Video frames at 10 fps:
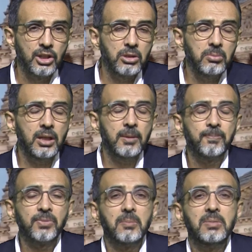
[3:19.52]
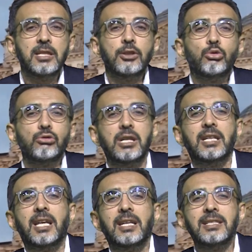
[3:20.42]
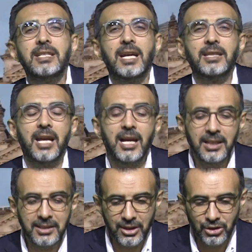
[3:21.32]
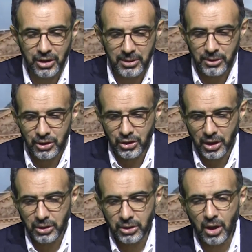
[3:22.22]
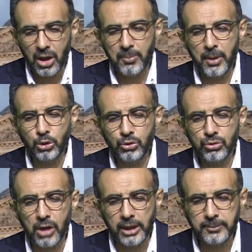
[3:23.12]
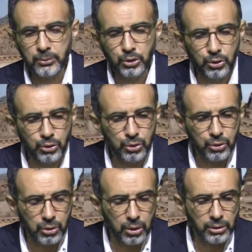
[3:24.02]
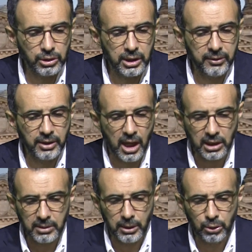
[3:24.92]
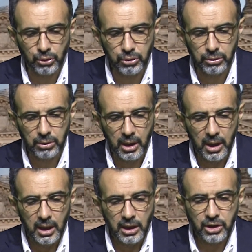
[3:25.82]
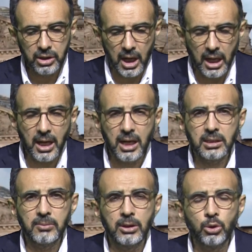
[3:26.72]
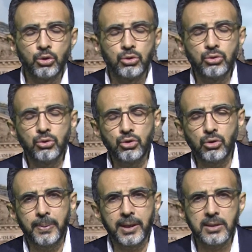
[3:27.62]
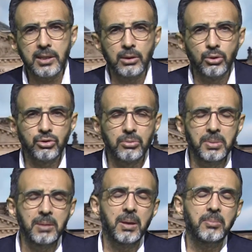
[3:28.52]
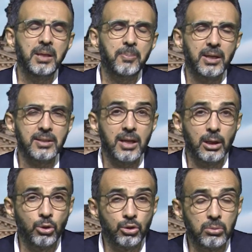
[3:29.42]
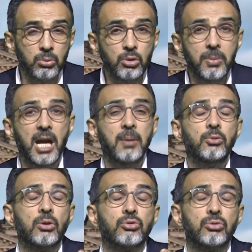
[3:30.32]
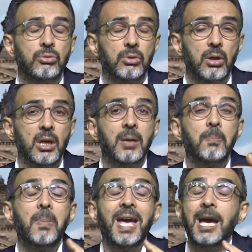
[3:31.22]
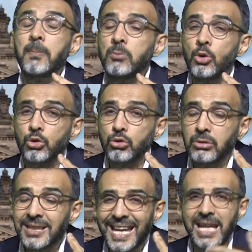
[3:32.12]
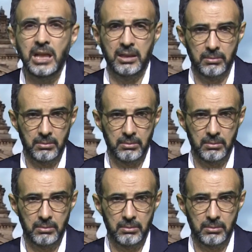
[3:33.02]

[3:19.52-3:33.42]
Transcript: Şimdi bizi Türkiye'den izleyen değerli izleyicilerimiz diyecek ki ya 563 euro işte yardım alıyorsun, kira yardım alıyorsun, çocuk parası alıyorsun, bilmem ne parası alıyorsun bunu beğenmiyorsun. Beğenmiyorsun değil.